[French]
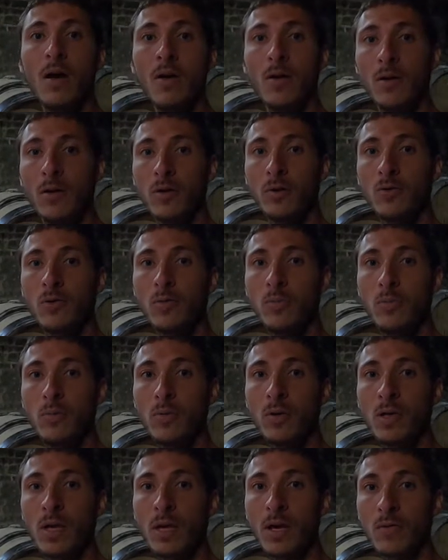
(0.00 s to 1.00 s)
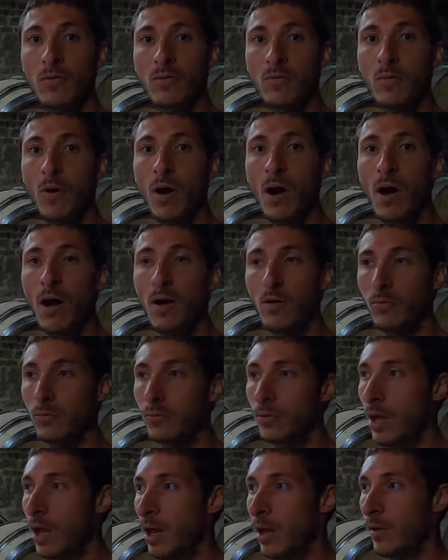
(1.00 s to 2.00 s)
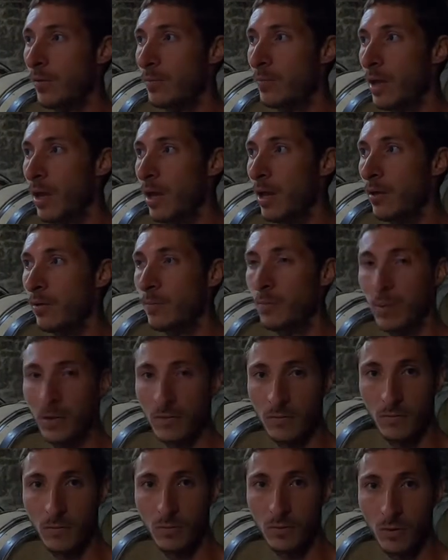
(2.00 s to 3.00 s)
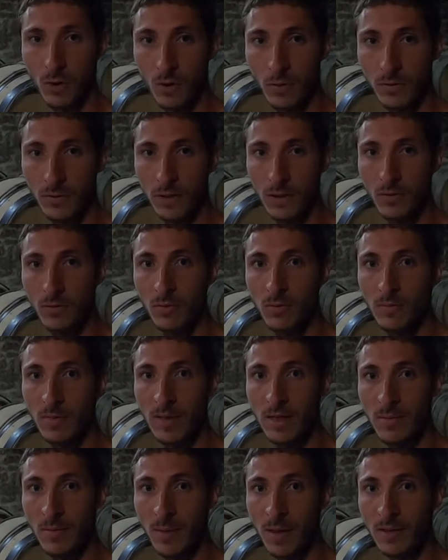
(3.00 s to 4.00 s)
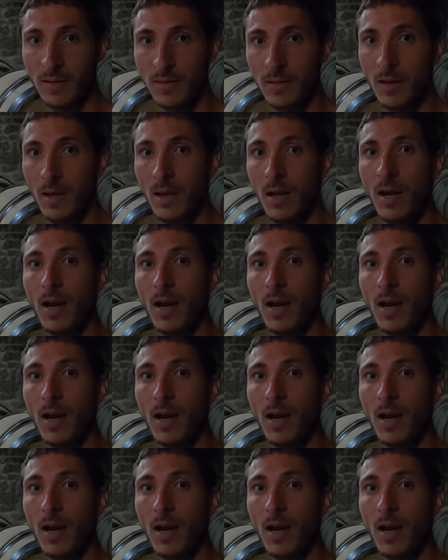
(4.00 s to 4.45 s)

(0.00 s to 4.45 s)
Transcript: depuis hier soir. On a bien presque une trentaine de millimètres.